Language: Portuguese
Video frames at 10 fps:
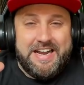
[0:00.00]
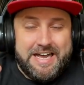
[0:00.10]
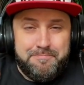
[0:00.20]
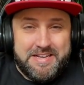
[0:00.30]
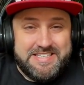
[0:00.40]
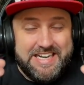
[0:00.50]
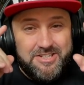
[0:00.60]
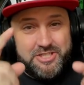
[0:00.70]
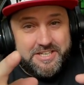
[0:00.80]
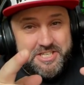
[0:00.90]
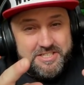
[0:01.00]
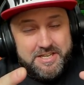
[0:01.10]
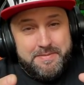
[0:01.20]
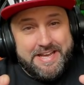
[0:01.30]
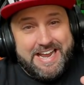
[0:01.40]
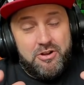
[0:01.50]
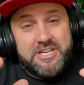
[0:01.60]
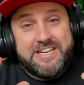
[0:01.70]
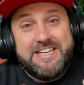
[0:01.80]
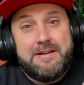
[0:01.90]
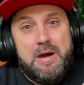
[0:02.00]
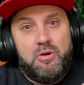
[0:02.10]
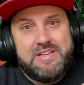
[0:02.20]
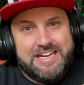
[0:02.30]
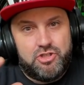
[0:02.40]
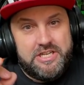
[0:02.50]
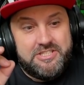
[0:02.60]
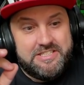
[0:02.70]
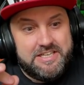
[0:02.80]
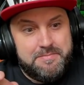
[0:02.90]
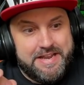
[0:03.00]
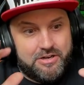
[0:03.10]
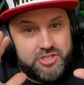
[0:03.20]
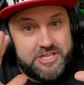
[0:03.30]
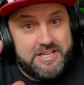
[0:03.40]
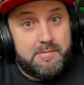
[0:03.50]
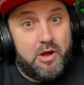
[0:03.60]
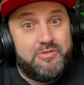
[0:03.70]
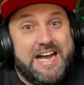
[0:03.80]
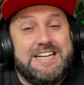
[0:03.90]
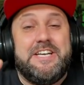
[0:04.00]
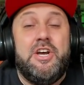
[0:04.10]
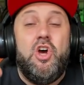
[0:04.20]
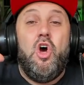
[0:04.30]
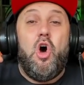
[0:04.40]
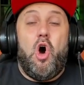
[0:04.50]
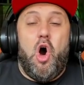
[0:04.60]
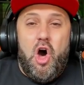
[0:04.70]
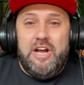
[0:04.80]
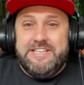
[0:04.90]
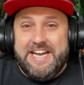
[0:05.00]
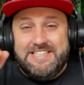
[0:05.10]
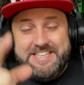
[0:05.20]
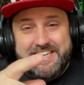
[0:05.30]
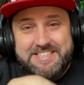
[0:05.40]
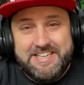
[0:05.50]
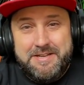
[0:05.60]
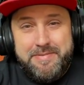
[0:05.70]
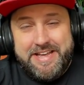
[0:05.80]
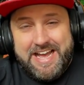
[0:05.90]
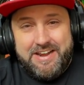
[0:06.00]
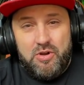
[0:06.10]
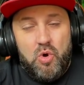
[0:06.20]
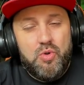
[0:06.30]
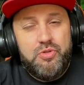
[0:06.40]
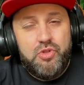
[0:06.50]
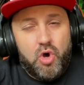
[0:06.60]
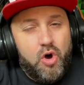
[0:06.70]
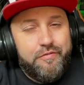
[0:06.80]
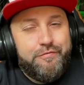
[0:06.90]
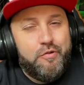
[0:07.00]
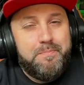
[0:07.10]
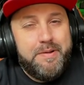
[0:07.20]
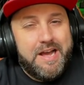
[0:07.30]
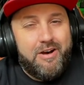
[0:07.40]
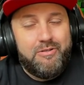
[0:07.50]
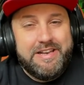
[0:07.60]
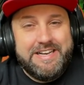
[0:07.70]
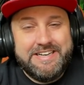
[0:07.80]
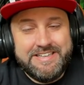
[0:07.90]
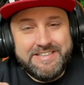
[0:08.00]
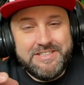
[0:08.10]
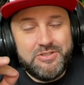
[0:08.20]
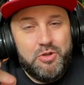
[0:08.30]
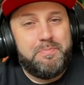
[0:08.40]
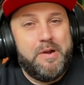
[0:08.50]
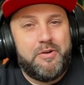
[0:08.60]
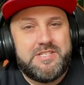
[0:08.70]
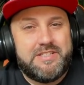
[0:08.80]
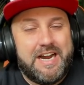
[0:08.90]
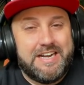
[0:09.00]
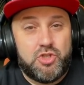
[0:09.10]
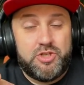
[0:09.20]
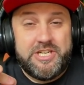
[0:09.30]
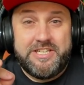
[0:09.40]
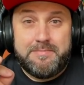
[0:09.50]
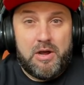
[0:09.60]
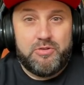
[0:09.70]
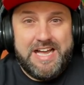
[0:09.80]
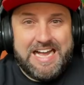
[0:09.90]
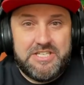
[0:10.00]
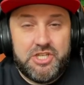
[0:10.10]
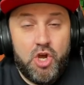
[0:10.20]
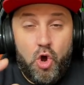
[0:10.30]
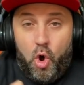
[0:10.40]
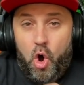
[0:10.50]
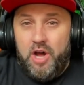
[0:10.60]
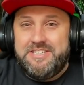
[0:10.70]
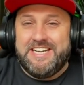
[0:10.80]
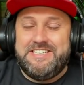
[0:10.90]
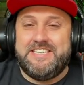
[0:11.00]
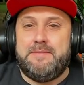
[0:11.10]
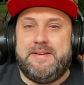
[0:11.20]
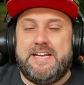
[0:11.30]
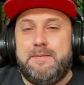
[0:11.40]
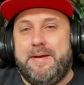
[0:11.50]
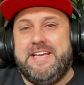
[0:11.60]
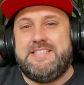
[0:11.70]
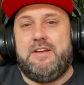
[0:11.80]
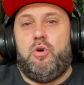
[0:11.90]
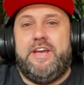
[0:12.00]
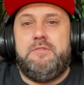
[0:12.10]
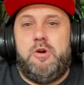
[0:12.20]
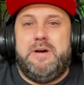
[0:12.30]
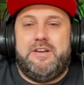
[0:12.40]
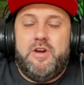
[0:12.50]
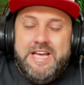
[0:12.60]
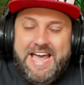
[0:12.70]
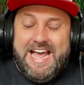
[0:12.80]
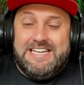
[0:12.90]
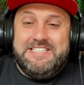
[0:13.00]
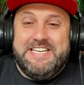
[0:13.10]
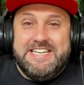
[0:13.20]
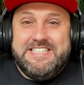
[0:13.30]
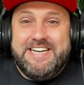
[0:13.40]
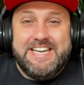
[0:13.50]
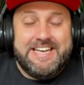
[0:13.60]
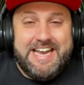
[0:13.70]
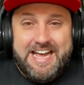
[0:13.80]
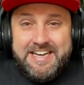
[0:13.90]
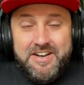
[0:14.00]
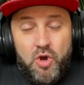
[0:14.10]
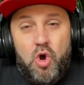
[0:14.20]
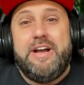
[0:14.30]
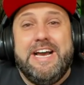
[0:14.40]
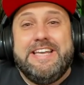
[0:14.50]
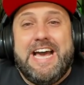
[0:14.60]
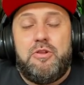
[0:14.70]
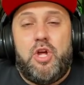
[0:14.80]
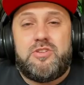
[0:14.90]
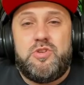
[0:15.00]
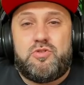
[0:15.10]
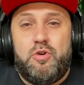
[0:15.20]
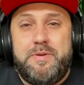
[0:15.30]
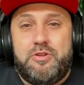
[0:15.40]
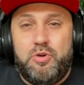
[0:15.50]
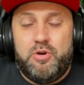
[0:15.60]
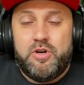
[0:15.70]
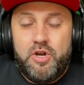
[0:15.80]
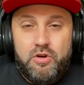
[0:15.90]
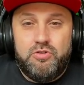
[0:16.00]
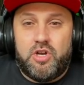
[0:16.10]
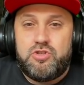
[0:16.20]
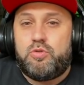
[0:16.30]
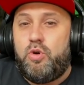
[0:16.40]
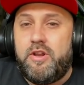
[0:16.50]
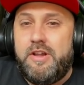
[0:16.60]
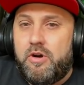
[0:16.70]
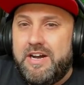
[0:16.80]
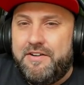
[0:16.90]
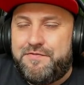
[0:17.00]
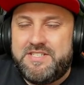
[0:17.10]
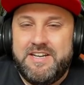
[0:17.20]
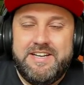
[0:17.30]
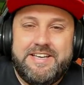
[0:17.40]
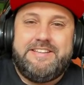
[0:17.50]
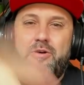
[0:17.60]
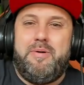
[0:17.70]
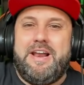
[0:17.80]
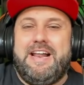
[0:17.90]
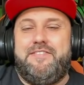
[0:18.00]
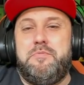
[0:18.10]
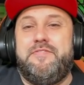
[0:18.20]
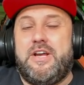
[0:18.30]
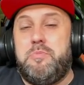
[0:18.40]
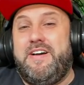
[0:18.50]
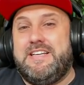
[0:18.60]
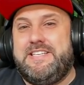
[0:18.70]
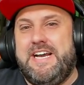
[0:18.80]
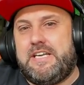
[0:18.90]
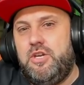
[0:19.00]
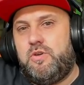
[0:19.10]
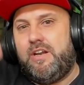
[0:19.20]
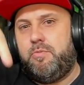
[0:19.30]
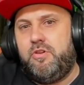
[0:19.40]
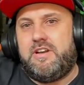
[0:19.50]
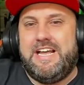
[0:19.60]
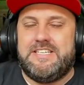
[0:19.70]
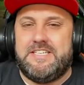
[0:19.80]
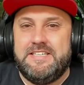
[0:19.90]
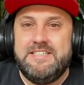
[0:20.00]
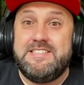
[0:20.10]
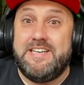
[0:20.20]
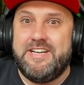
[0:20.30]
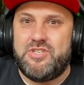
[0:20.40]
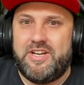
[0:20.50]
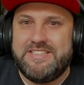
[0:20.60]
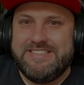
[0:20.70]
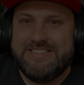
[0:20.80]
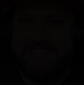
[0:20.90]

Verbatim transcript: Fala rapaziada, hoje é dia de liberar, hoje é dia da maldade, hoje é dia de liberar, hoje é dia da maldade Hoje é dia de liberar o novo Brawler do Brawl Stars Hoje é dia da maldade, hoje é dia de apertar a campainha e sair correndo meu mano É dia de ganhar na... ganhar o nosso Scooby-Doo, o nosso Coronel Ruffs Então bora lá, vamos ver como vai ser aqui no canal Bruno Clash, se liga só